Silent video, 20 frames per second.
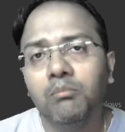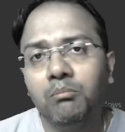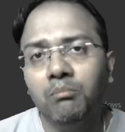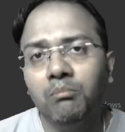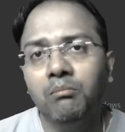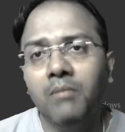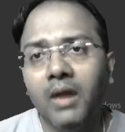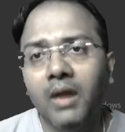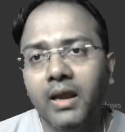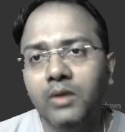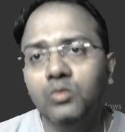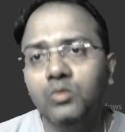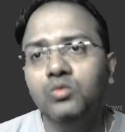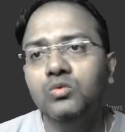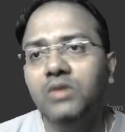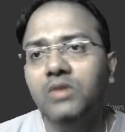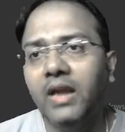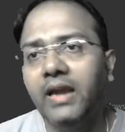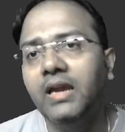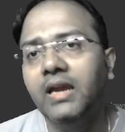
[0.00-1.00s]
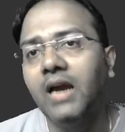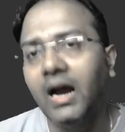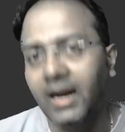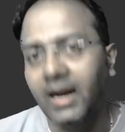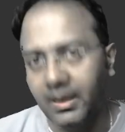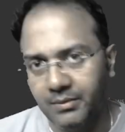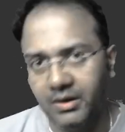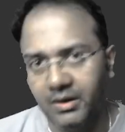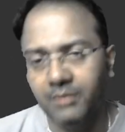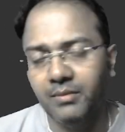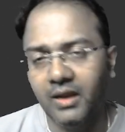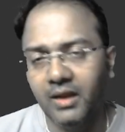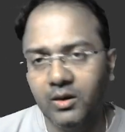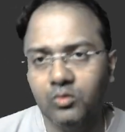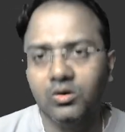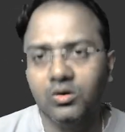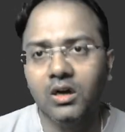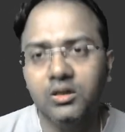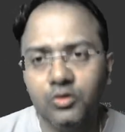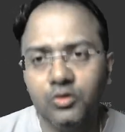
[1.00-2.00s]
मेनू नहीं आ रहा है मैंने
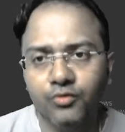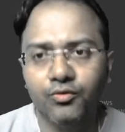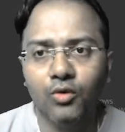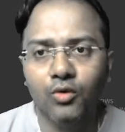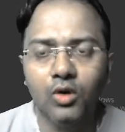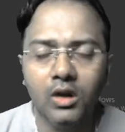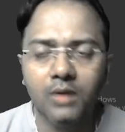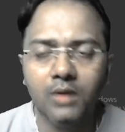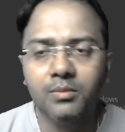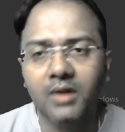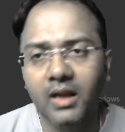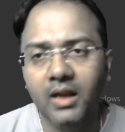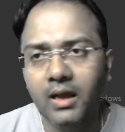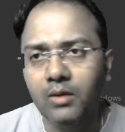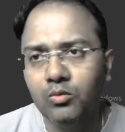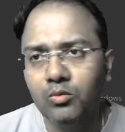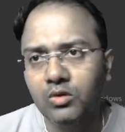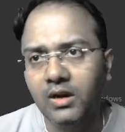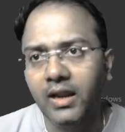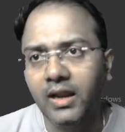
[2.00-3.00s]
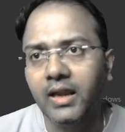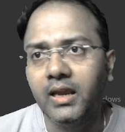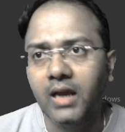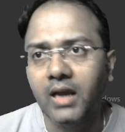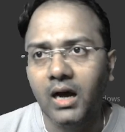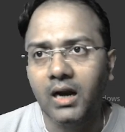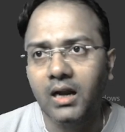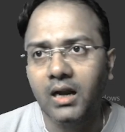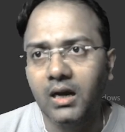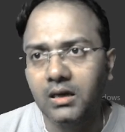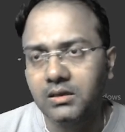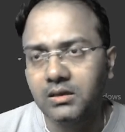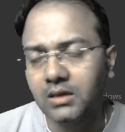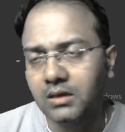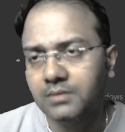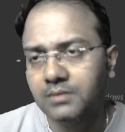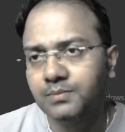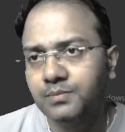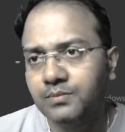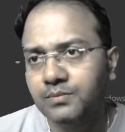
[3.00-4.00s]
मेनू का जो फोल्डर बनाया वो नहीं आ रहा
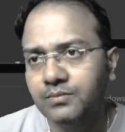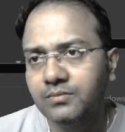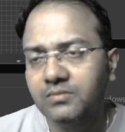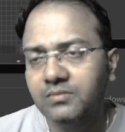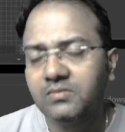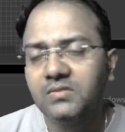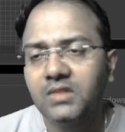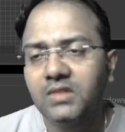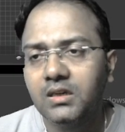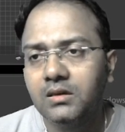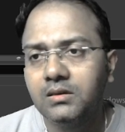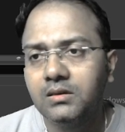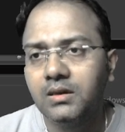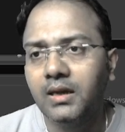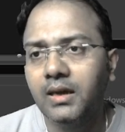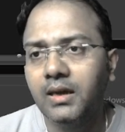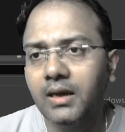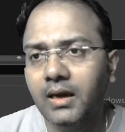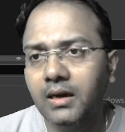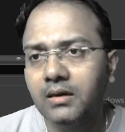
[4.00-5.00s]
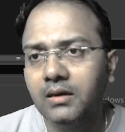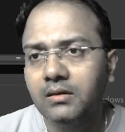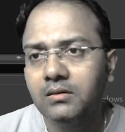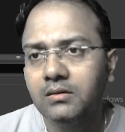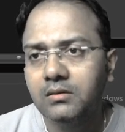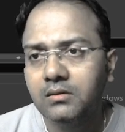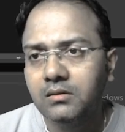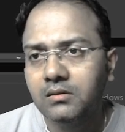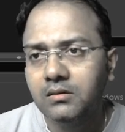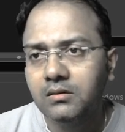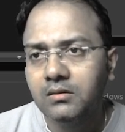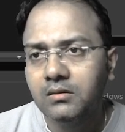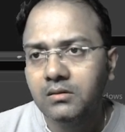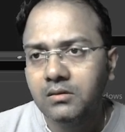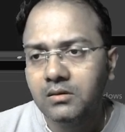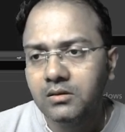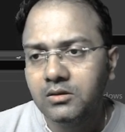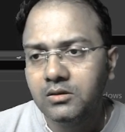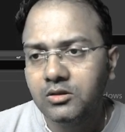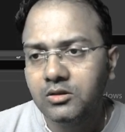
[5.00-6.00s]
था ठीक है
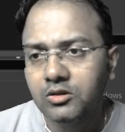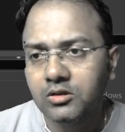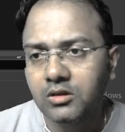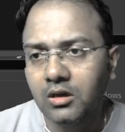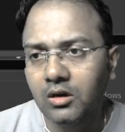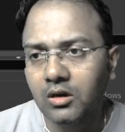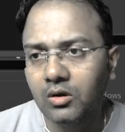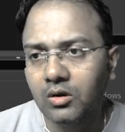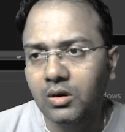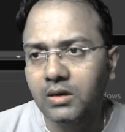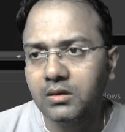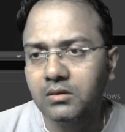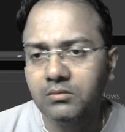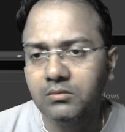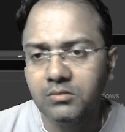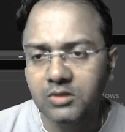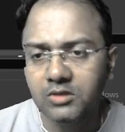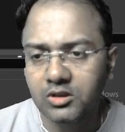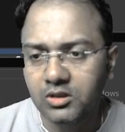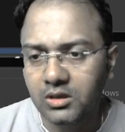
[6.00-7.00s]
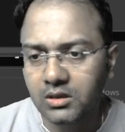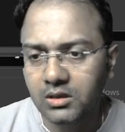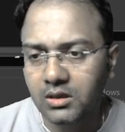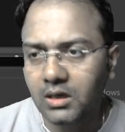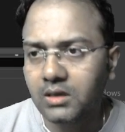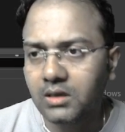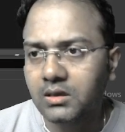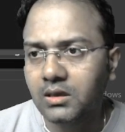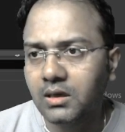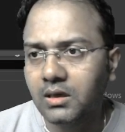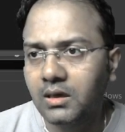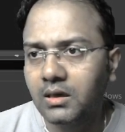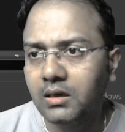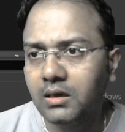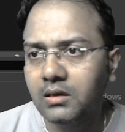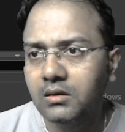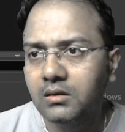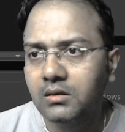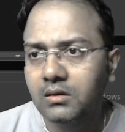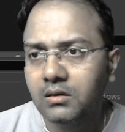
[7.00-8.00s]
चलो एकदम नीचे जाते हैं
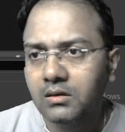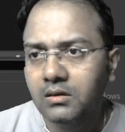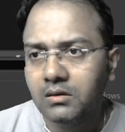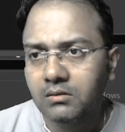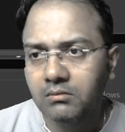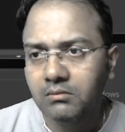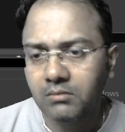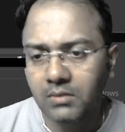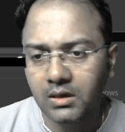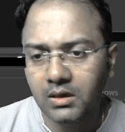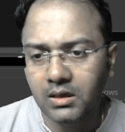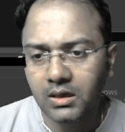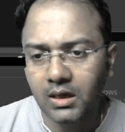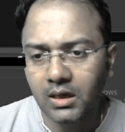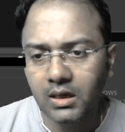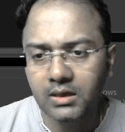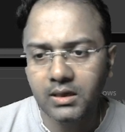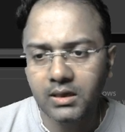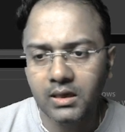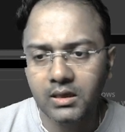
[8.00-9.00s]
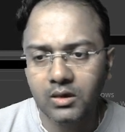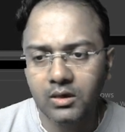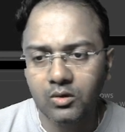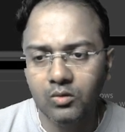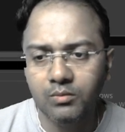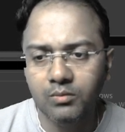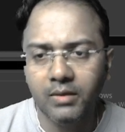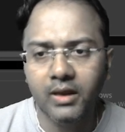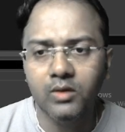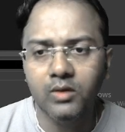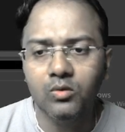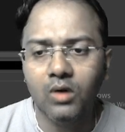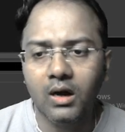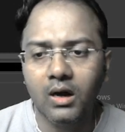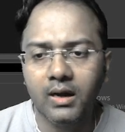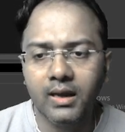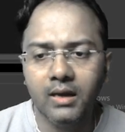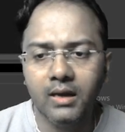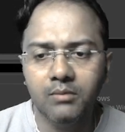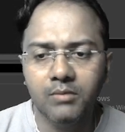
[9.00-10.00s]
मीडिया ये देखो मेनू आ
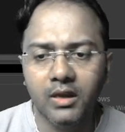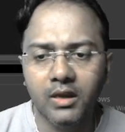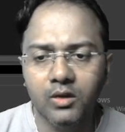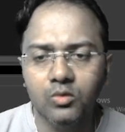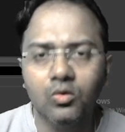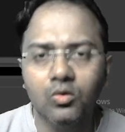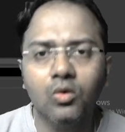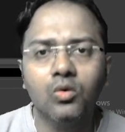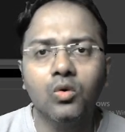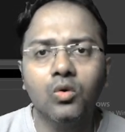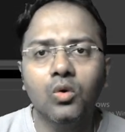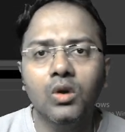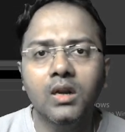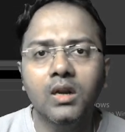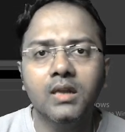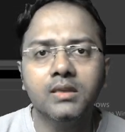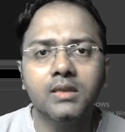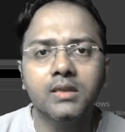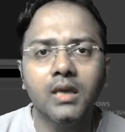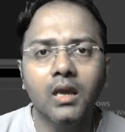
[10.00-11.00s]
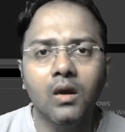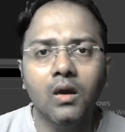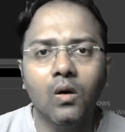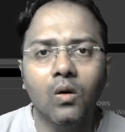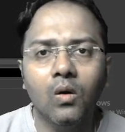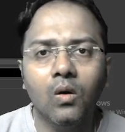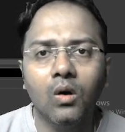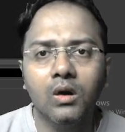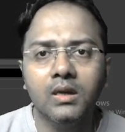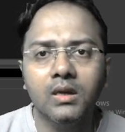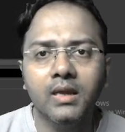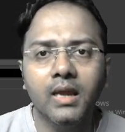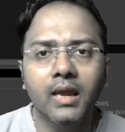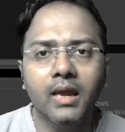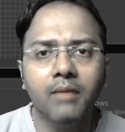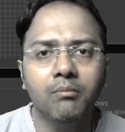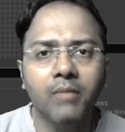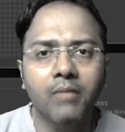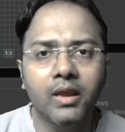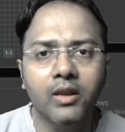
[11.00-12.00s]
गया मेनू को खोल लेते और ये
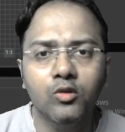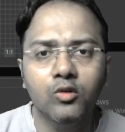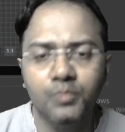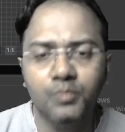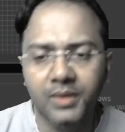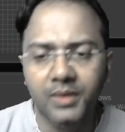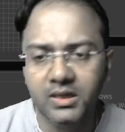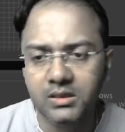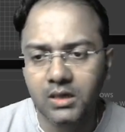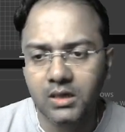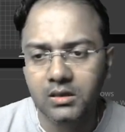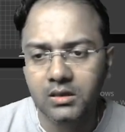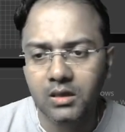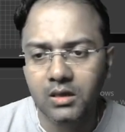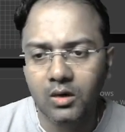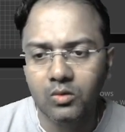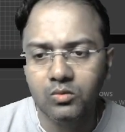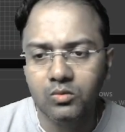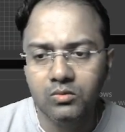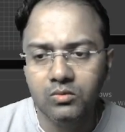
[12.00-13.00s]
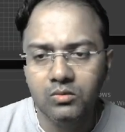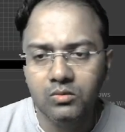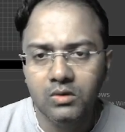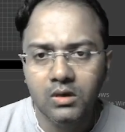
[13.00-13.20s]
मेनू पे जाता हूँ